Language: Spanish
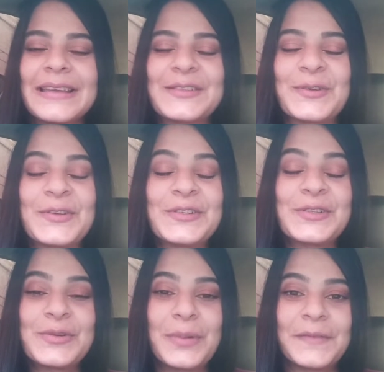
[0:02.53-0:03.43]
Estoy
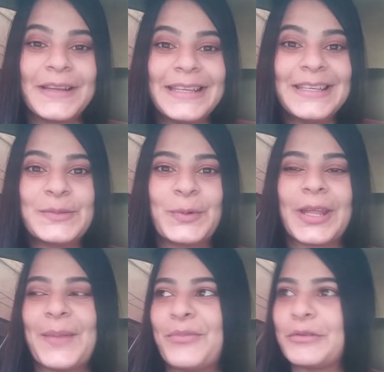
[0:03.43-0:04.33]
súper feliz
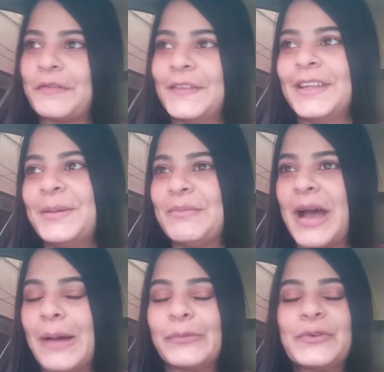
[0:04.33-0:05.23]
porque por fin
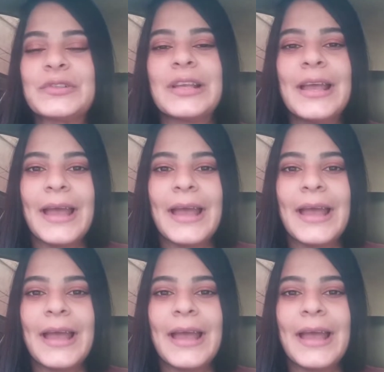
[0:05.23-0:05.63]
vamos